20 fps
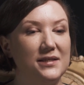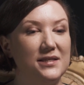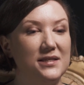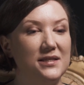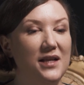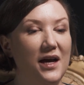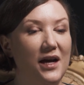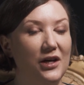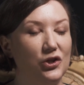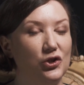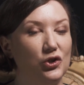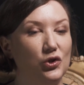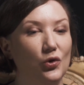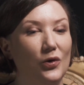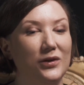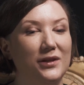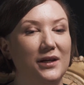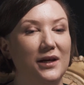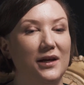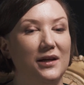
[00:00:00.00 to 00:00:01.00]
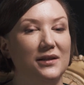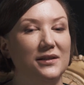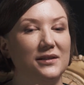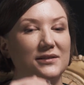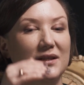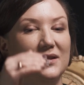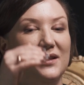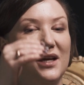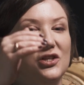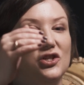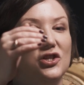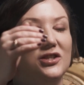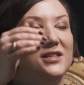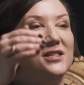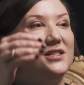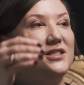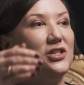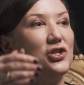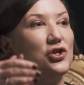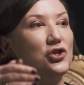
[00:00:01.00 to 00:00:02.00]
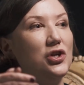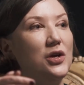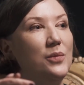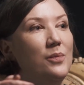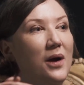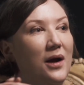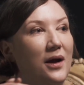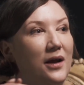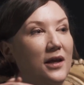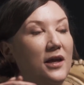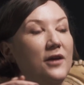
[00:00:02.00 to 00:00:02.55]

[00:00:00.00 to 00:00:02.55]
знать, что эта задача достижима